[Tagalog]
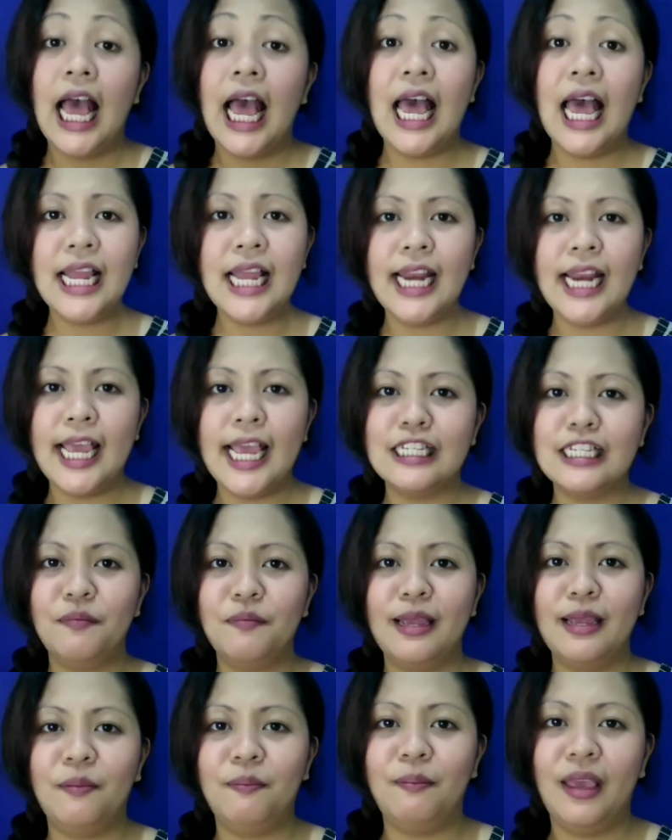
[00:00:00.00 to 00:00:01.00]
Ang next
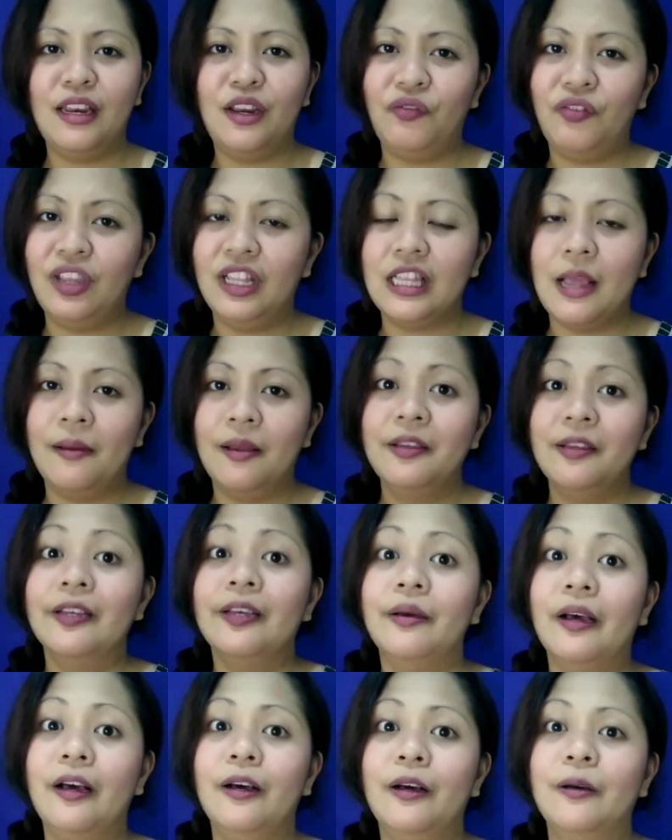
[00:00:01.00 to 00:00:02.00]
naman na benefit na
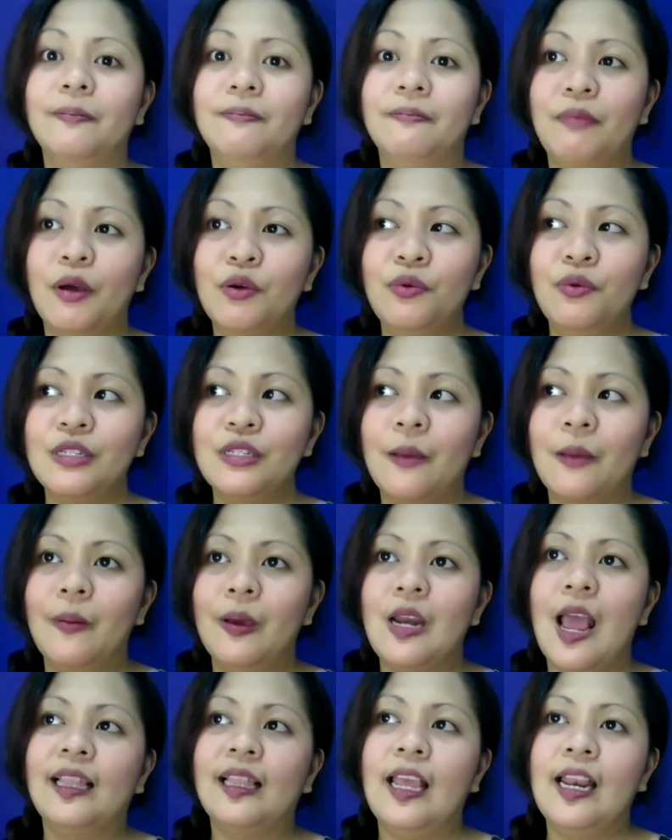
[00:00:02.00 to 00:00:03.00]
um,
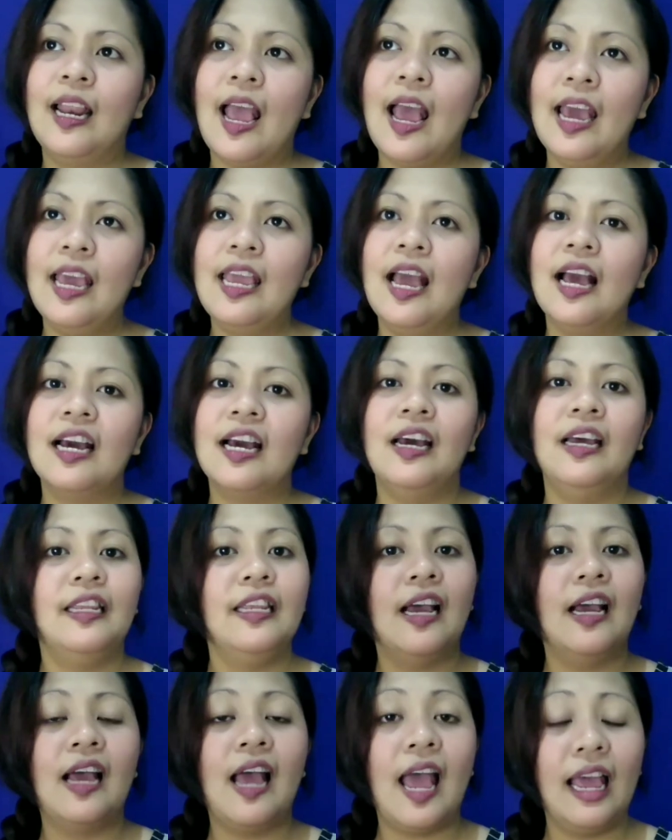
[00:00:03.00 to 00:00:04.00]
pag-uusapan natin ay ang
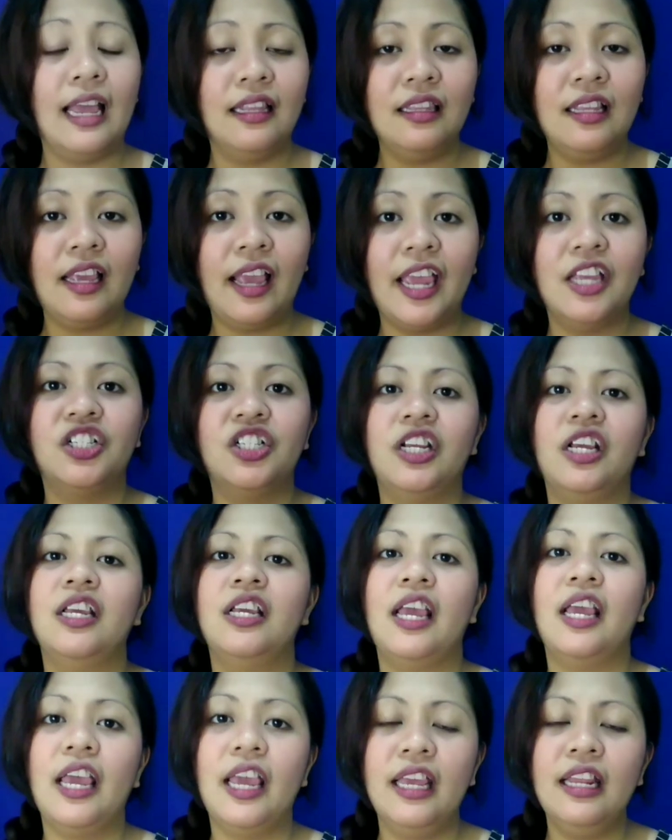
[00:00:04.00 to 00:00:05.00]
kanyang
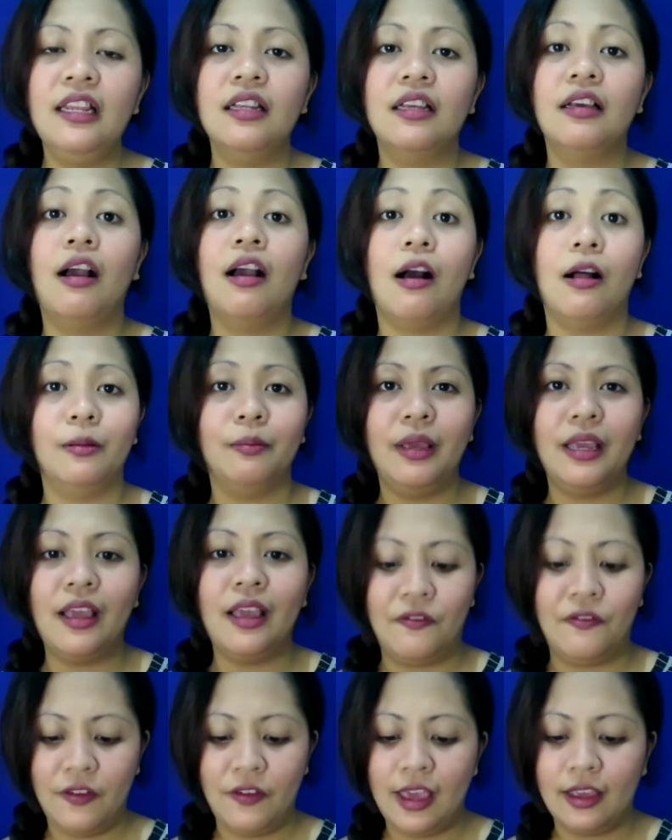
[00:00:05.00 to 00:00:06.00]
anti-aging and
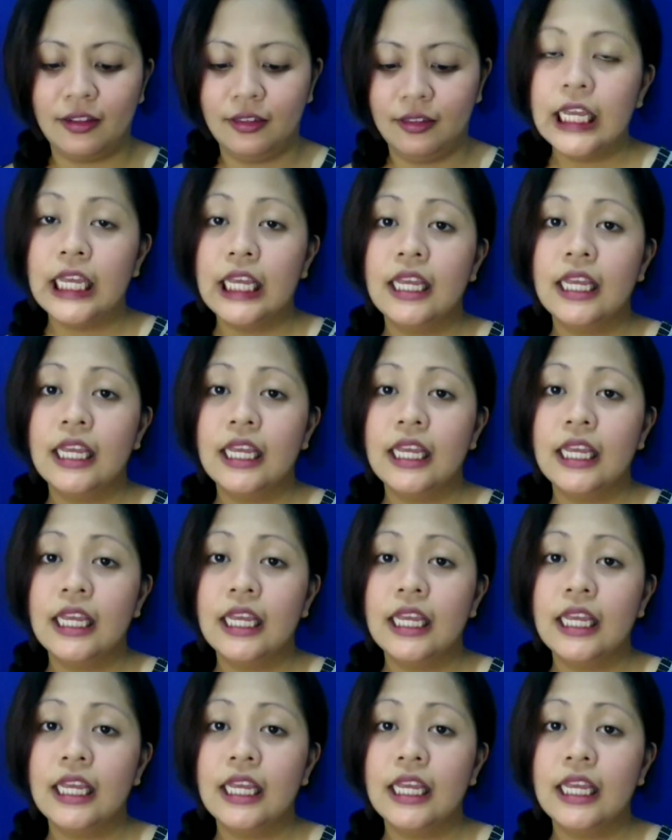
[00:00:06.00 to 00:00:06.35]
calming effect.